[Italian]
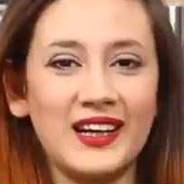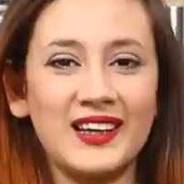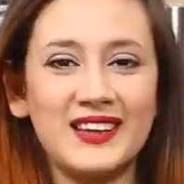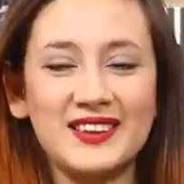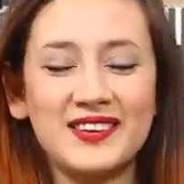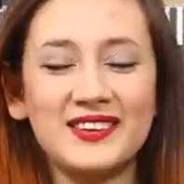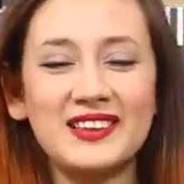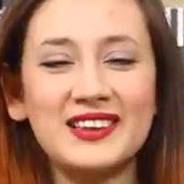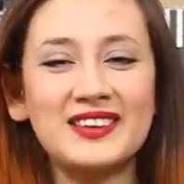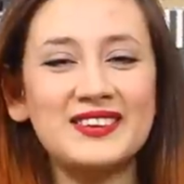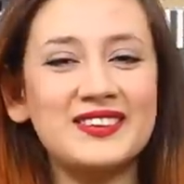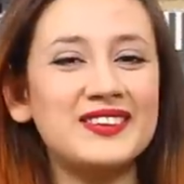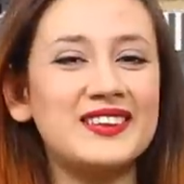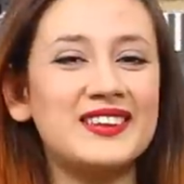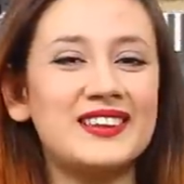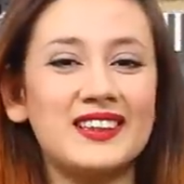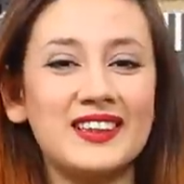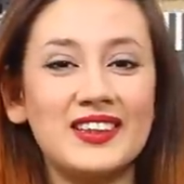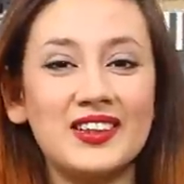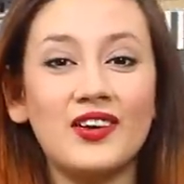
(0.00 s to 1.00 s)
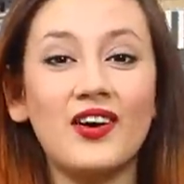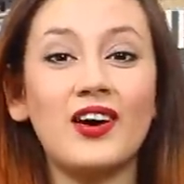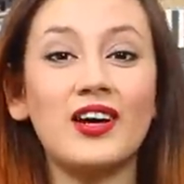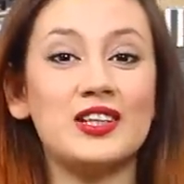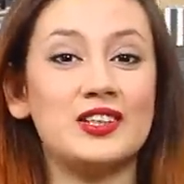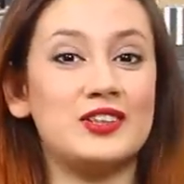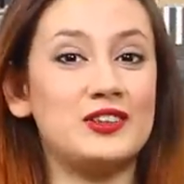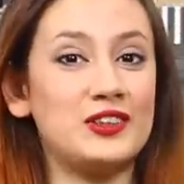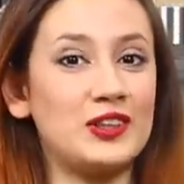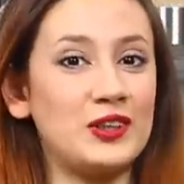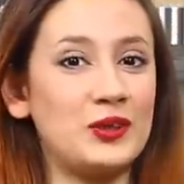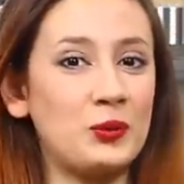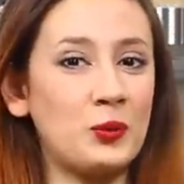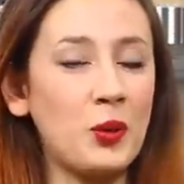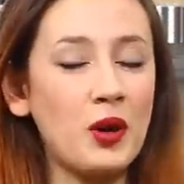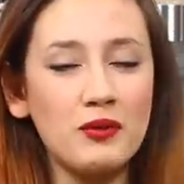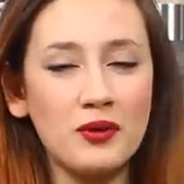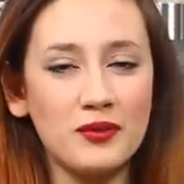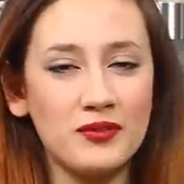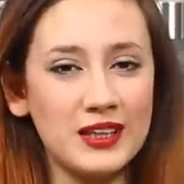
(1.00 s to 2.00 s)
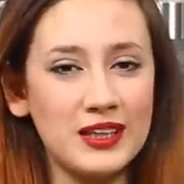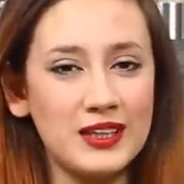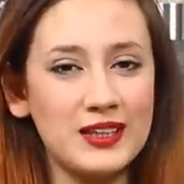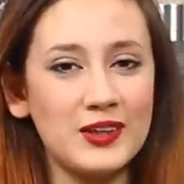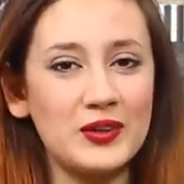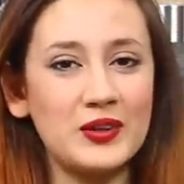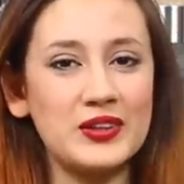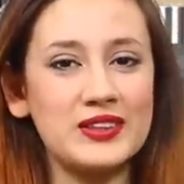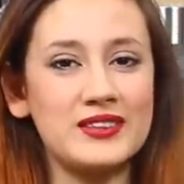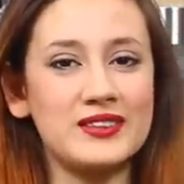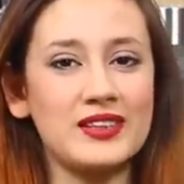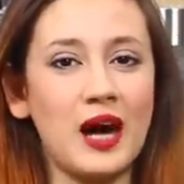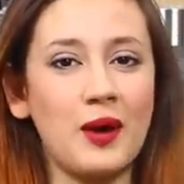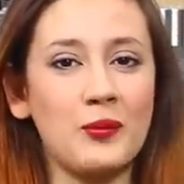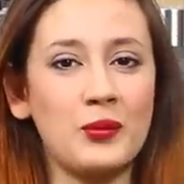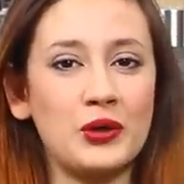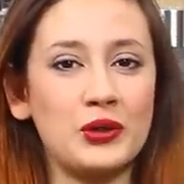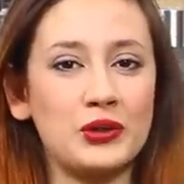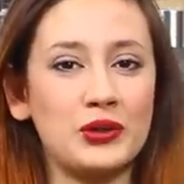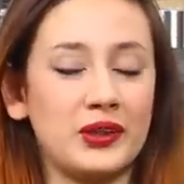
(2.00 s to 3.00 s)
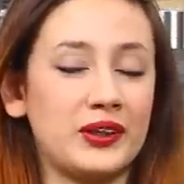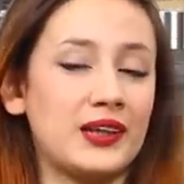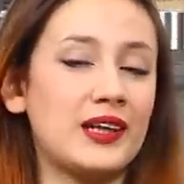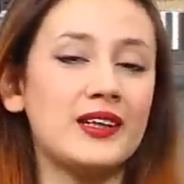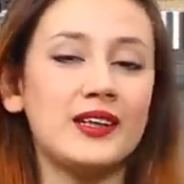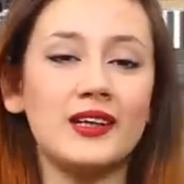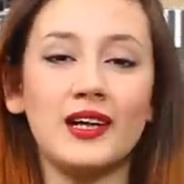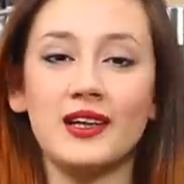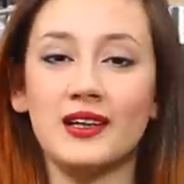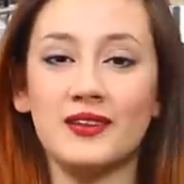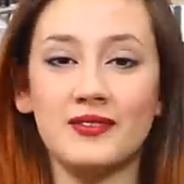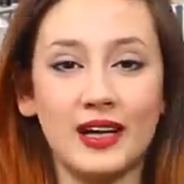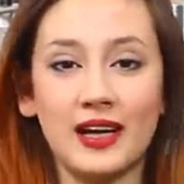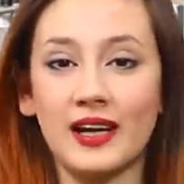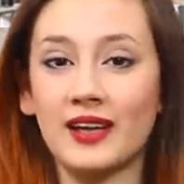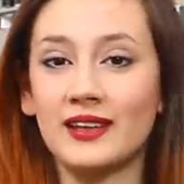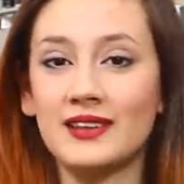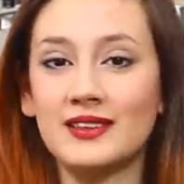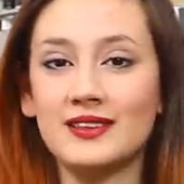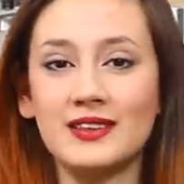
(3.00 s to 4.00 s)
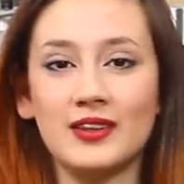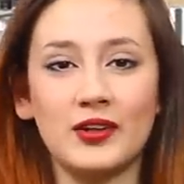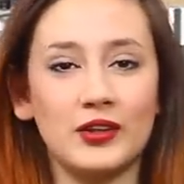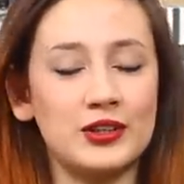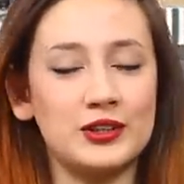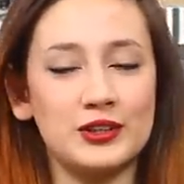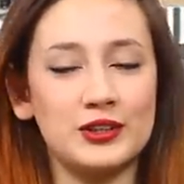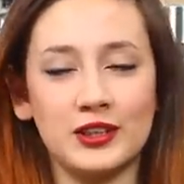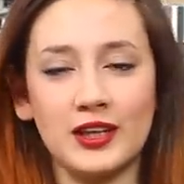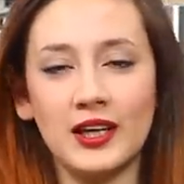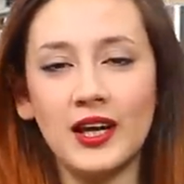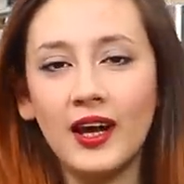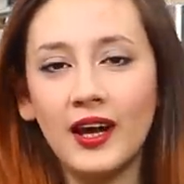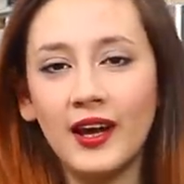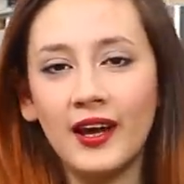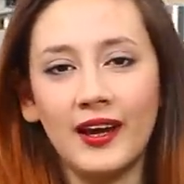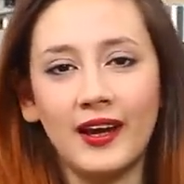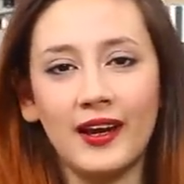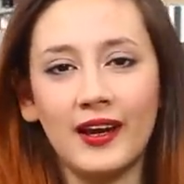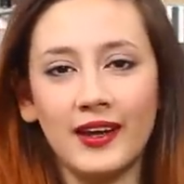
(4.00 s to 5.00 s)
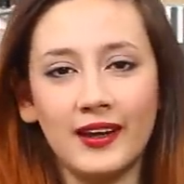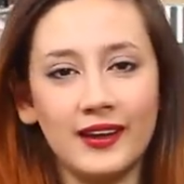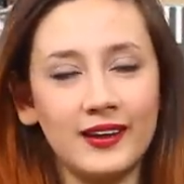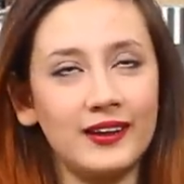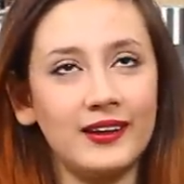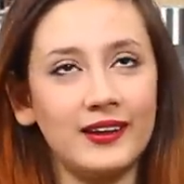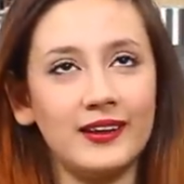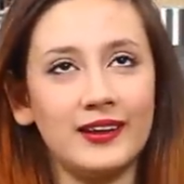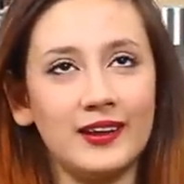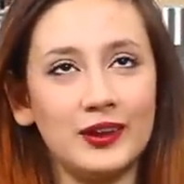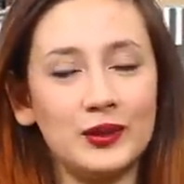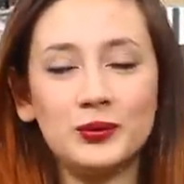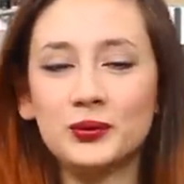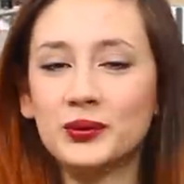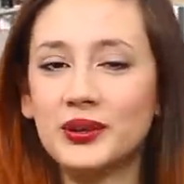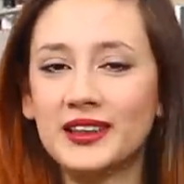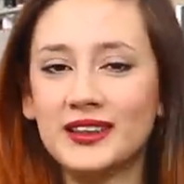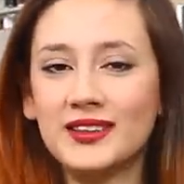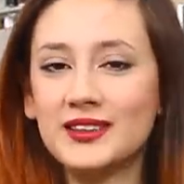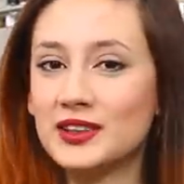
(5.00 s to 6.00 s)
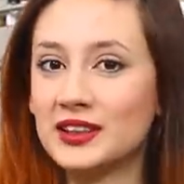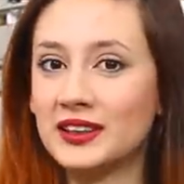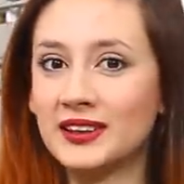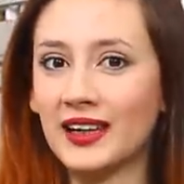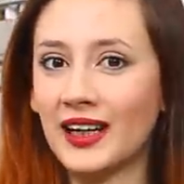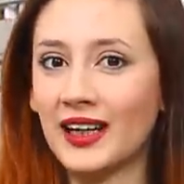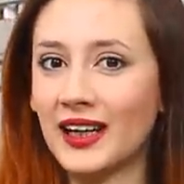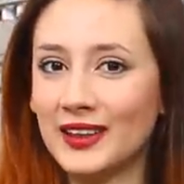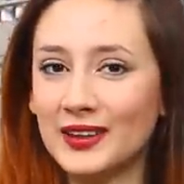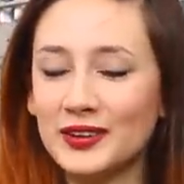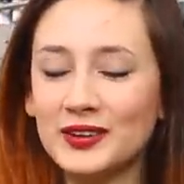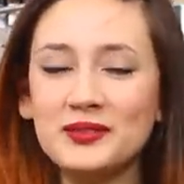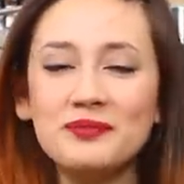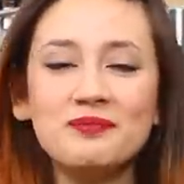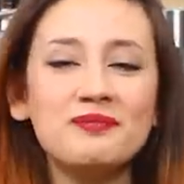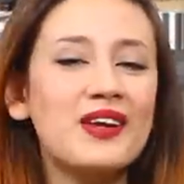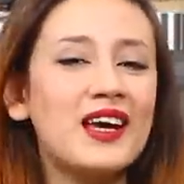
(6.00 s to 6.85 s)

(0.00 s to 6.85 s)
Ciao a tutti, oggi nuovo video, siamo tornate dalle vacanze, oggi è il 2 di gennaio